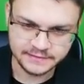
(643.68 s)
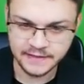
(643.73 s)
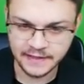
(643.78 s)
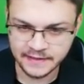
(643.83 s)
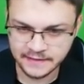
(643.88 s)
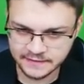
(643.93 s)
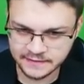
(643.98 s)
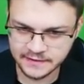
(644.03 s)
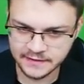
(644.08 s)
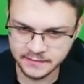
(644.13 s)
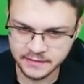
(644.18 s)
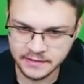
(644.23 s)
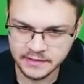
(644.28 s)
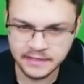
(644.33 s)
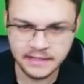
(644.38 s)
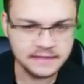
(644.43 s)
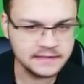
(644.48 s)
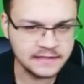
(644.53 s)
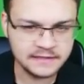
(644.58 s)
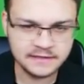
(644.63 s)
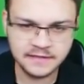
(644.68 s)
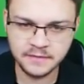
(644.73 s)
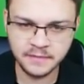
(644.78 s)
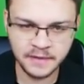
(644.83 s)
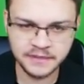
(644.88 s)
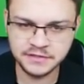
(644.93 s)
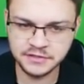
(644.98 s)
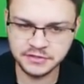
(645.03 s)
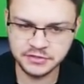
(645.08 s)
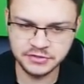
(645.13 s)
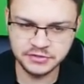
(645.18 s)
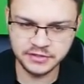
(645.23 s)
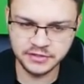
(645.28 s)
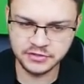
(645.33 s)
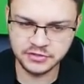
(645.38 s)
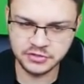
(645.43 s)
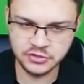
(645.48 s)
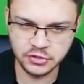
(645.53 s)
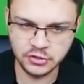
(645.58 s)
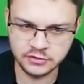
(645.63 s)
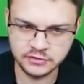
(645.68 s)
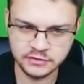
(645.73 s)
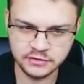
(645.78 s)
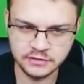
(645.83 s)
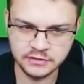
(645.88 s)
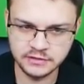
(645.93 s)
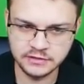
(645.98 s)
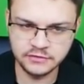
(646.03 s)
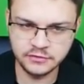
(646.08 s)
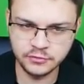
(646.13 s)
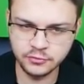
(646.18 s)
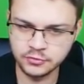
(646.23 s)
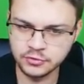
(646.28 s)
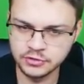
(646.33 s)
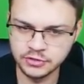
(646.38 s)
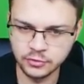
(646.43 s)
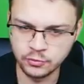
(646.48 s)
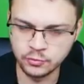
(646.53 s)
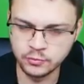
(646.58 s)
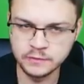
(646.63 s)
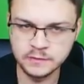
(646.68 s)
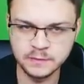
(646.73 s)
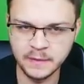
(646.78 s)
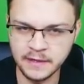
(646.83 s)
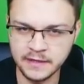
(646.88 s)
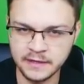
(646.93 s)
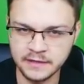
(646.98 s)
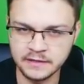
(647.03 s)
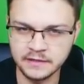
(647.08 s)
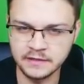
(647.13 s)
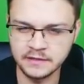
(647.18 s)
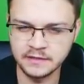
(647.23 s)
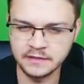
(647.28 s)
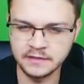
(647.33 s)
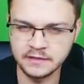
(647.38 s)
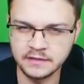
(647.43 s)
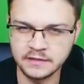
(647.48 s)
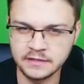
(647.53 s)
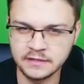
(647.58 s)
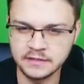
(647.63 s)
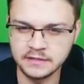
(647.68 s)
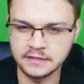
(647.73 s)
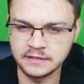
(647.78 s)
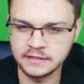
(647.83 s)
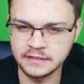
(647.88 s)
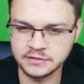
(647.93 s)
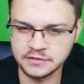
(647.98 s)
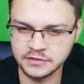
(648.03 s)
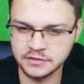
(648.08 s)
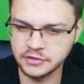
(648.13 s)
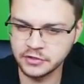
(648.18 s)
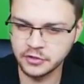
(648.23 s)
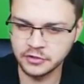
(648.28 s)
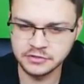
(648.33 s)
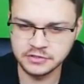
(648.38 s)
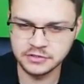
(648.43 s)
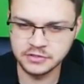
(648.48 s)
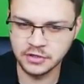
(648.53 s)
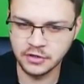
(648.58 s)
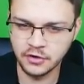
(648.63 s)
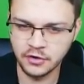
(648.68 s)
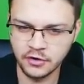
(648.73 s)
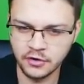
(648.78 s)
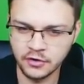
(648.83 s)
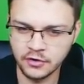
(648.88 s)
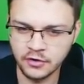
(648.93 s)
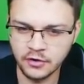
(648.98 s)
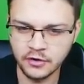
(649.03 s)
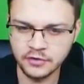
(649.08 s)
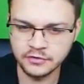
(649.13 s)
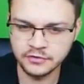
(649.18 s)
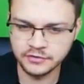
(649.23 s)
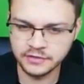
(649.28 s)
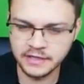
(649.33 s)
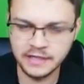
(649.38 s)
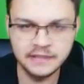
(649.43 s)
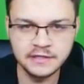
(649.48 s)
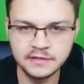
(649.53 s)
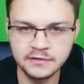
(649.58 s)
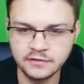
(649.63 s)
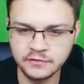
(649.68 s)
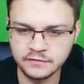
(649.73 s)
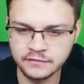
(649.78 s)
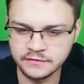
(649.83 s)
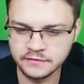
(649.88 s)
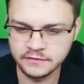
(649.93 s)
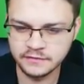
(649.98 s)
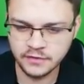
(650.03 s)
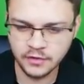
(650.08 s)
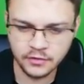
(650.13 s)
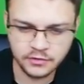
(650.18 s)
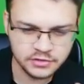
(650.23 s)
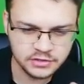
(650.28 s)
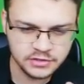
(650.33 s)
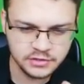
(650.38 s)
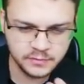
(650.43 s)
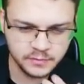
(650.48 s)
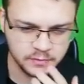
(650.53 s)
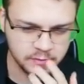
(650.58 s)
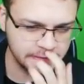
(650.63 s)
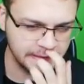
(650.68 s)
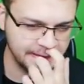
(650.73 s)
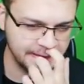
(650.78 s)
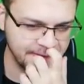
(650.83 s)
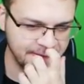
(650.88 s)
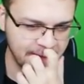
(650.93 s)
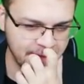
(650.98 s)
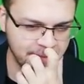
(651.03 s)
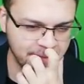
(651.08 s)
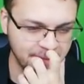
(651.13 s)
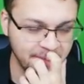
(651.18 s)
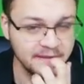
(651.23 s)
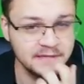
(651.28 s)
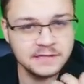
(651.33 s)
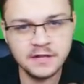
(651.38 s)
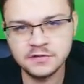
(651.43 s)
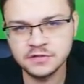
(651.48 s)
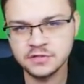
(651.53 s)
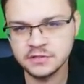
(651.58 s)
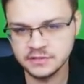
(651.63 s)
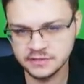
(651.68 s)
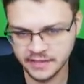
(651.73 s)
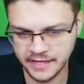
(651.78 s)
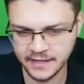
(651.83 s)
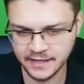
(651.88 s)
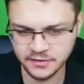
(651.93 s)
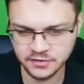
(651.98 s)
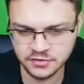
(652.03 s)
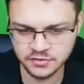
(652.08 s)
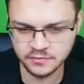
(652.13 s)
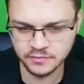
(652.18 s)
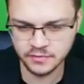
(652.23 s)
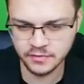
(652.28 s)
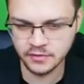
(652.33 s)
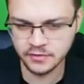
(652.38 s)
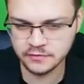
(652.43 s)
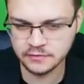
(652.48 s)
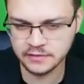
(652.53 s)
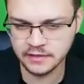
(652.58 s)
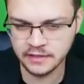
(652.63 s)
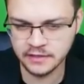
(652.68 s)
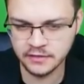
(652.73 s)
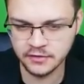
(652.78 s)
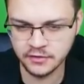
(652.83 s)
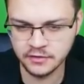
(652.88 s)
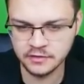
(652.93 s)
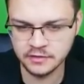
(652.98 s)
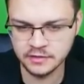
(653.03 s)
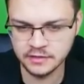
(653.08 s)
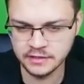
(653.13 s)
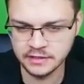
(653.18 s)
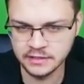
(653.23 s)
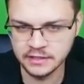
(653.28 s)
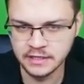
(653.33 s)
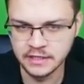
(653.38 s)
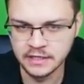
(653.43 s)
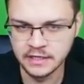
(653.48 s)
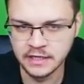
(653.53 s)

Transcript: Ten team jest jak najbardziej silniejszy od y, drużyny ósmej, y, jeżeli chodzi o, o geninów. O Shippudena myślę, że też, bo tutaj Rockli